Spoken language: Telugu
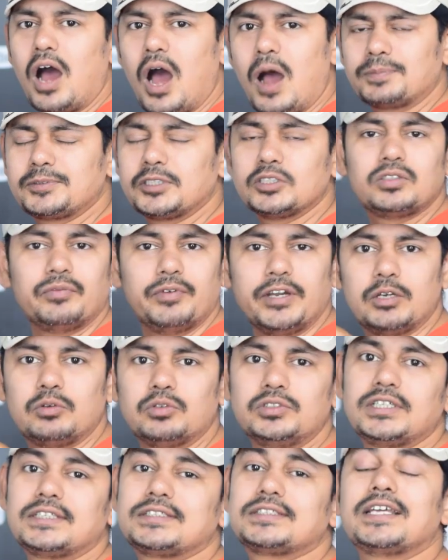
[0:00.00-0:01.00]
ఆప్షన్స్ వీటి
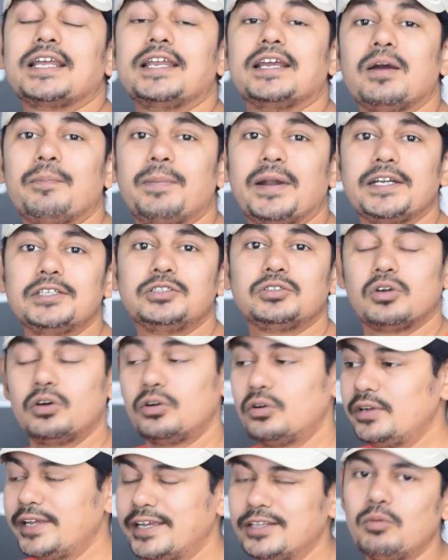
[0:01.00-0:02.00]
గురించి సరిగ్గా
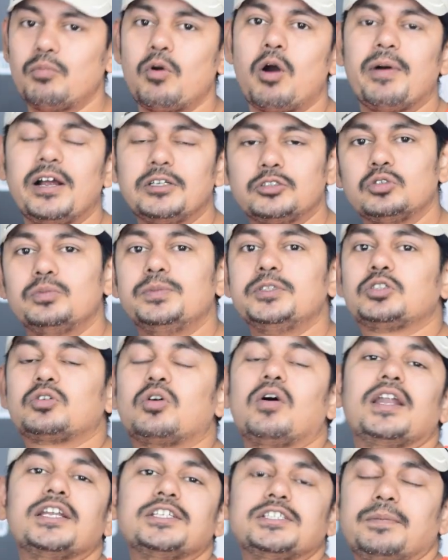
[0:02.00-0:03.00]
పట్టించుకోరు ఏదో మొబైల్
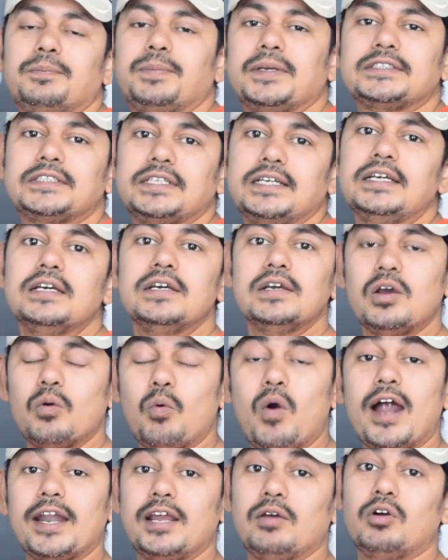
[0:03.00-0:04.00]
చూపించుకోవాలని చెప్పేసి
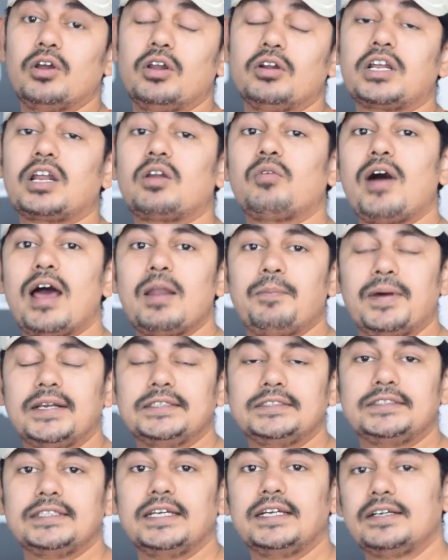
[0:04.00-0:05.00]
వాడే ఉంటారు వాళ్ళ
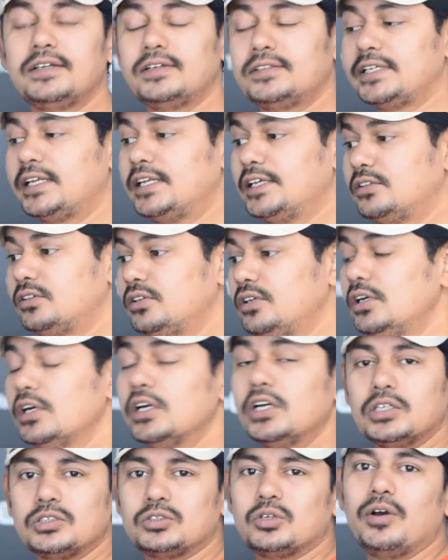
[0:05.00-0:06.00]
పరిస్థితి ఏంటో తెలియదు
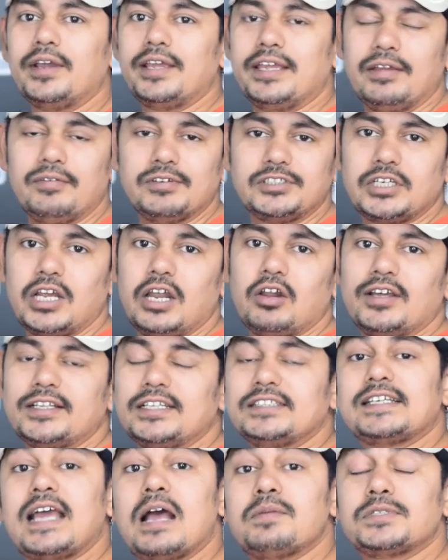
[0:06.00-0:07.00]
సో ఈ విషయాల్లో
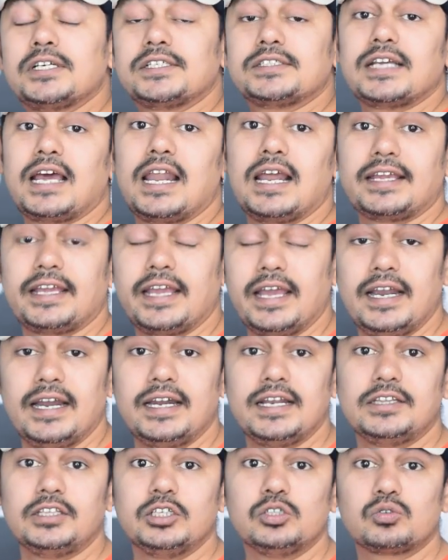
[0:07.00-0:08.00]
అయితే సామ్సంగ్ చాలా కేర్
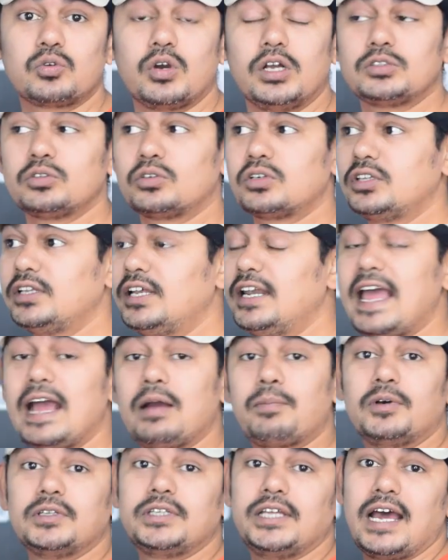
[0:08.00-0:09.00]
అనేది తీసుకోవాల్సి ఉంటుంది
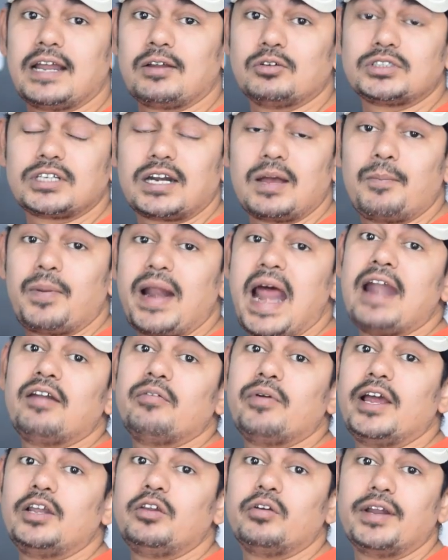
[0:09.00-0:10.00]
లేకపోతే అనవసరంగా బ్రాండ్
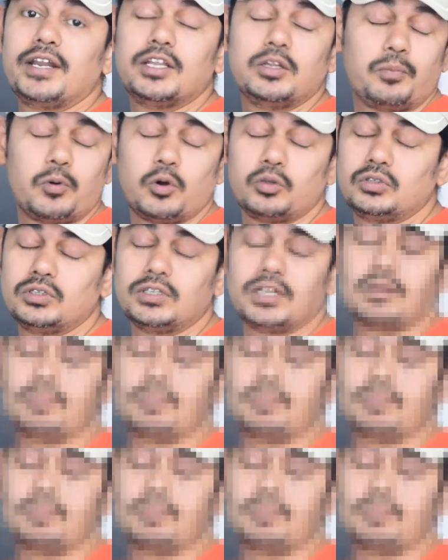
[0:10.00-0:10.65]
వాల్యూ అనేది పోతుంది